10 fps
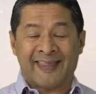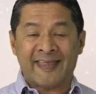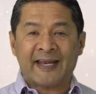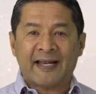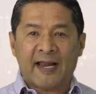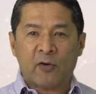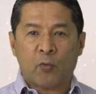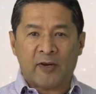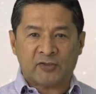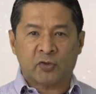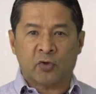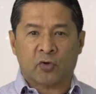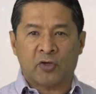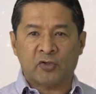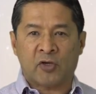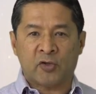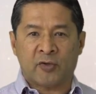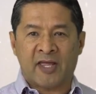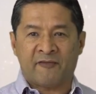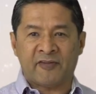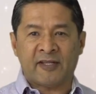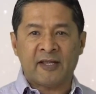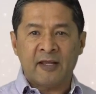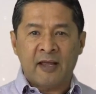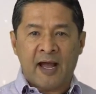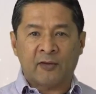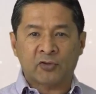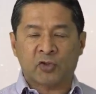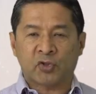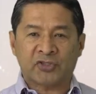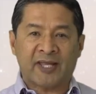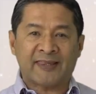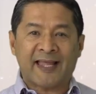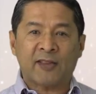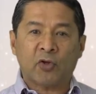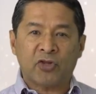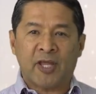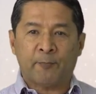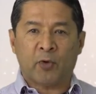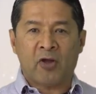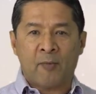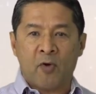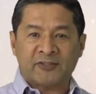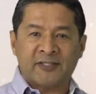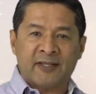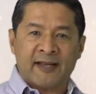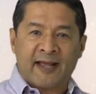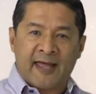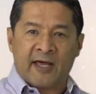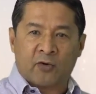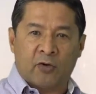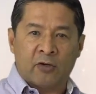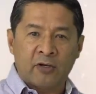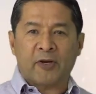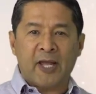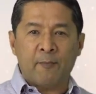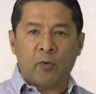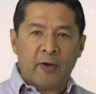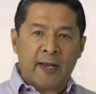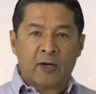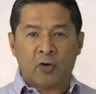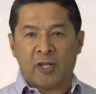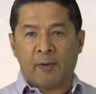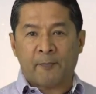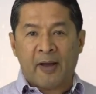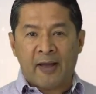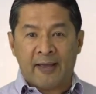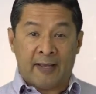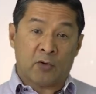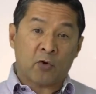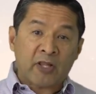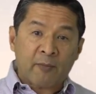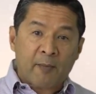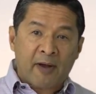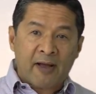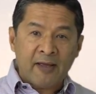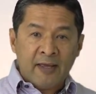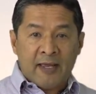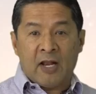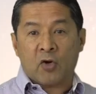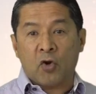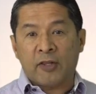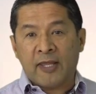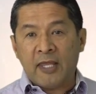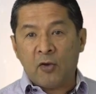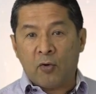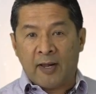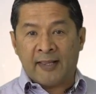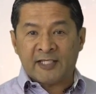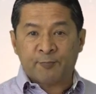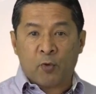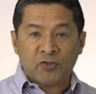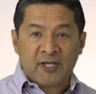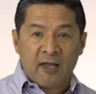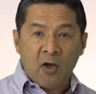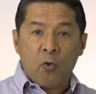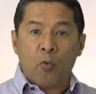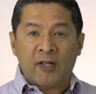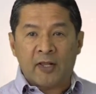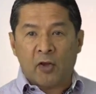Tener claro cuáles son los roles nos ayuda a definir a nosotros qué tanto tiempo le vamos a asignar a cada rol. Por ejemplo, el rol de papá, el rol de mamá, el rol de hijo, el de esposa o el de